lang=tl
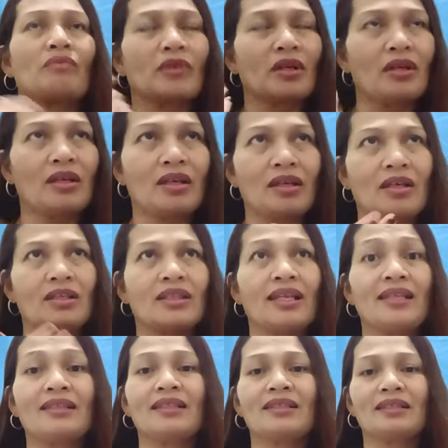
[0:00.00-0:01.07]
uh,
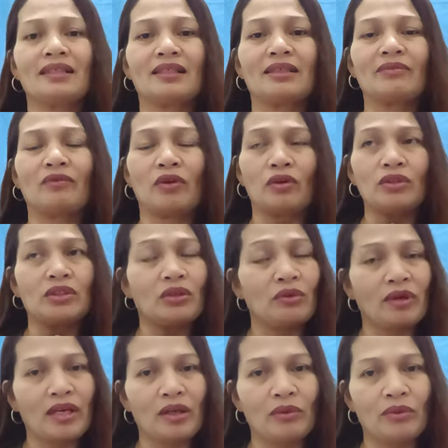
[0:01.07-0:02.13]
talagang nag-focus ako
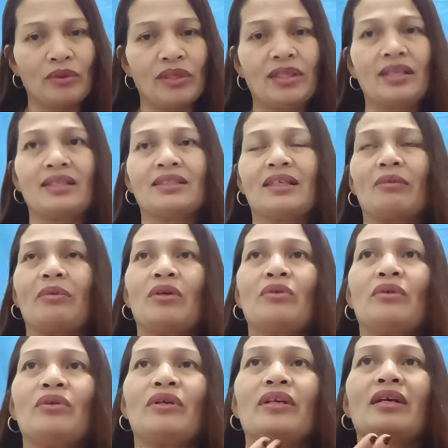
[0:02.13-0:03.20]
kay Lord, na sabi
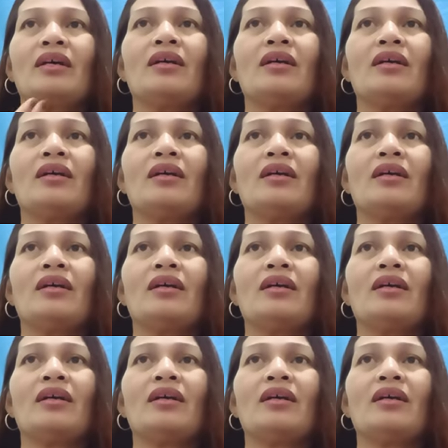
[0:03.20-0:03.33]
ko, Lord,